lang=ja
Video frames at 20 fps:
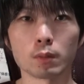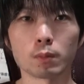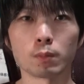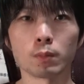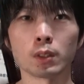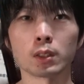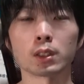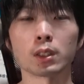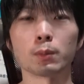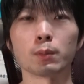
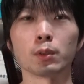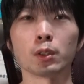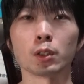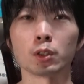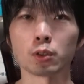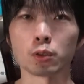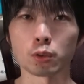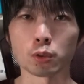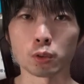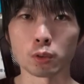皆さんも
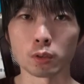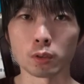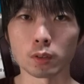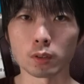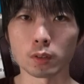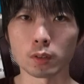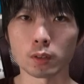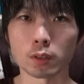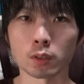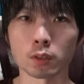熱中症
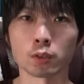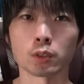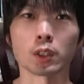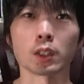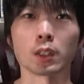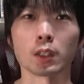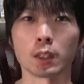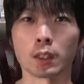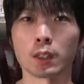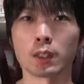気をつ
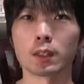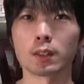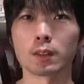けてね